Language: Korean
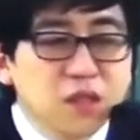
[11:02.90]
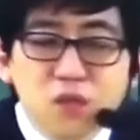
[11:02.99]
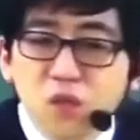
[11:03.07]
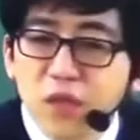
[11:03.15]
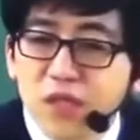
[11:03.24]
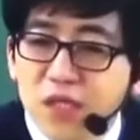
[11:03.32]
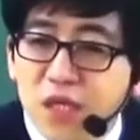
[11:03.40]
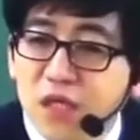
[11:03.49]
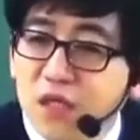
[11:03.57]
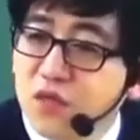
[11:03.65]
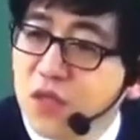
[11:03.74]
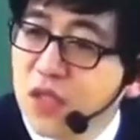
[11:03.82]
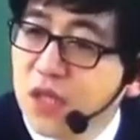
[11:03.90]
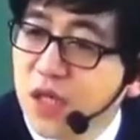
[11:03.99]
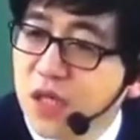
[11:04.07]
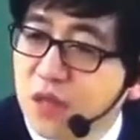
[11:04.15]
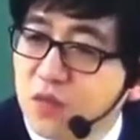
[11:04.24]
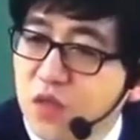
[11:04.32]
소외 대상이 될 수 있는가에
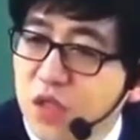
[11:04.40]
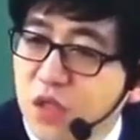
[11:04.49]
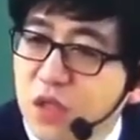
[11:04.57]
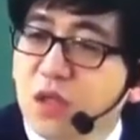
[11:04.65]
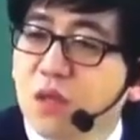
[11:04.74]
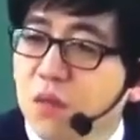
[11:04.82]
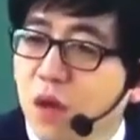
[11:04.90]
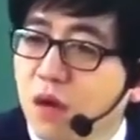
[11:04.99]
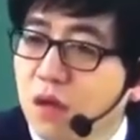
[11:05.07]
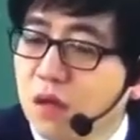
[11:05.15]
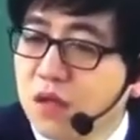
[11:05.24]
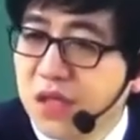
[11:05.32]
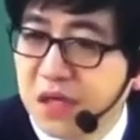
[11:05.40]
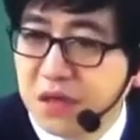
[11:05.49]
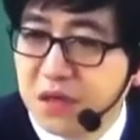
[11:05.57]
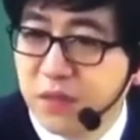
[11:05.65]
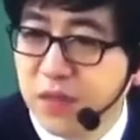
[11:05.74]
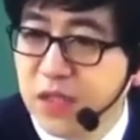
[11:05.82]
대한 문제는
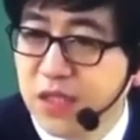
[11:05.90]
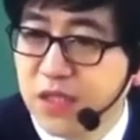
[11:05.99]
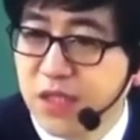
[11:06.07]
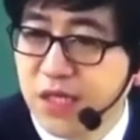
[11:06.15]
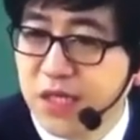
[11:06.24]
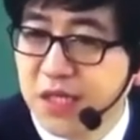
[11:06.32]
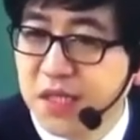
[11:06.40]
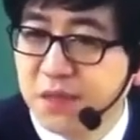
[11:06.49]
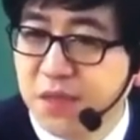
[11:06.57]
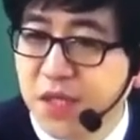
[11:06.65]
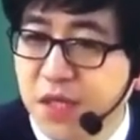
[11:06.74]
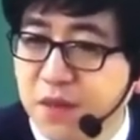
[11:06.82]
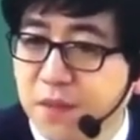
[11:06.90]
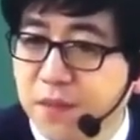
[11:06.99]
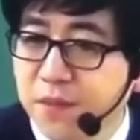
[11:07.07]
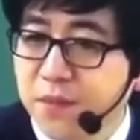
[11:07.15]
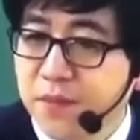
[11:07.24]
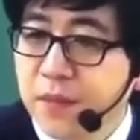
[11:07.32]
명령재결에서만 등장을 하게 됩니다.
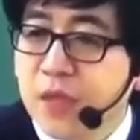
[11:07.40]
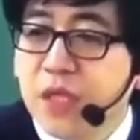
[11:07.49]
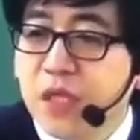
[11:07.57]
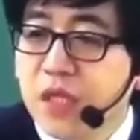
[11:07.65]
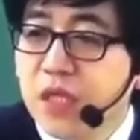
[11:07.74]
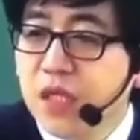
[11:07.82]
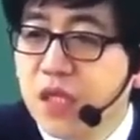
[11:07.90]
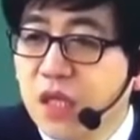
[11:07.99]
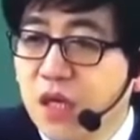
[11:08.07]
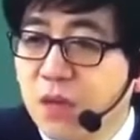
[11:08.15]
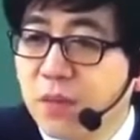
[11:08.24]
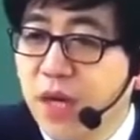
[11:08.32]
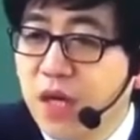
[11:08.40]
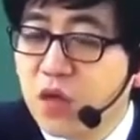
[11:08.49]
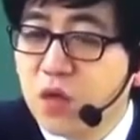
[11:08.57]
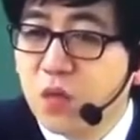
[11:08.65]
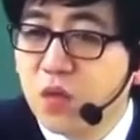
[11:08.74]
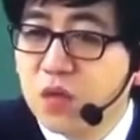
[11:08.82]
이게 바로
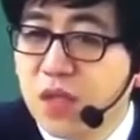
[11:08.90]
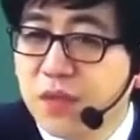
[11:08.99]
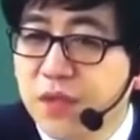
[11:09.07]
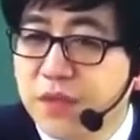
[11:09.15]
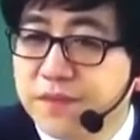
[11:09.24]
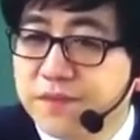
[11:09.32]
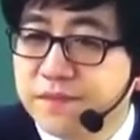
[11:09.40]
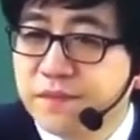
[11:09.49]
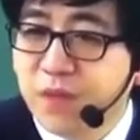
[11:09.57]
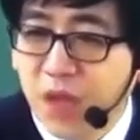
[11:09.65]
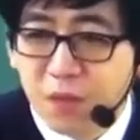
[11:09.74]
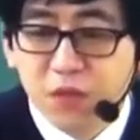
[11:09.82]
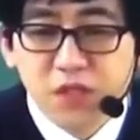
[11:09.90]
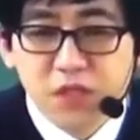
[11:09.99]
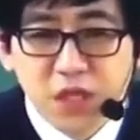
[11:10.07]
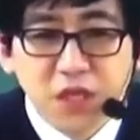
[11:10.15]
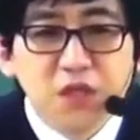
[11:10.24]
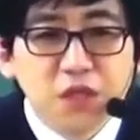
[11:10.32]
뭐냐면 네 번째
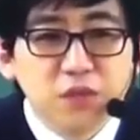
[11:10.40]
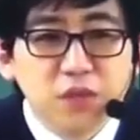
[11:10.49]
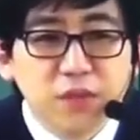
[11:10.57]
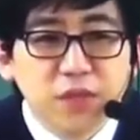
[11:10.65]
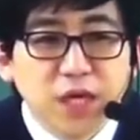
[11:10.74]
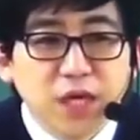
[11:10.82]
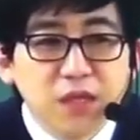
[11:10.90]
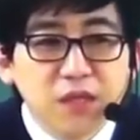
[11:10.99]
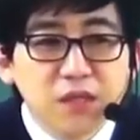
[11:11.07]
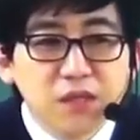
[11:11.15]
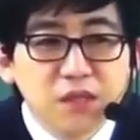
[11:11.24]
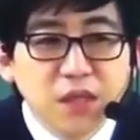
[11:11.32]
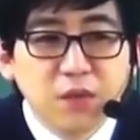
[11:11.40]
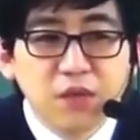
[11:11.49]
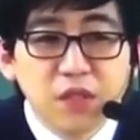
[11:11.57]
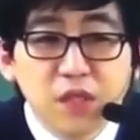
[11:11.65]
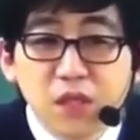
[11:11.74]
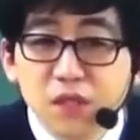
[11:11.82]
재결 처분입니다. 네 번째
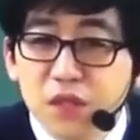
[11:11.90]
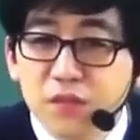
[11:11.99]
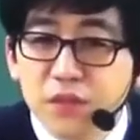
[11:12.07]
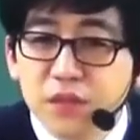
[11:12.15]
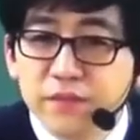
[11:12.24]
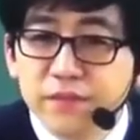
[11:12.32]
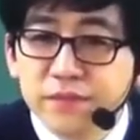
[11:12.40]
재결 처분,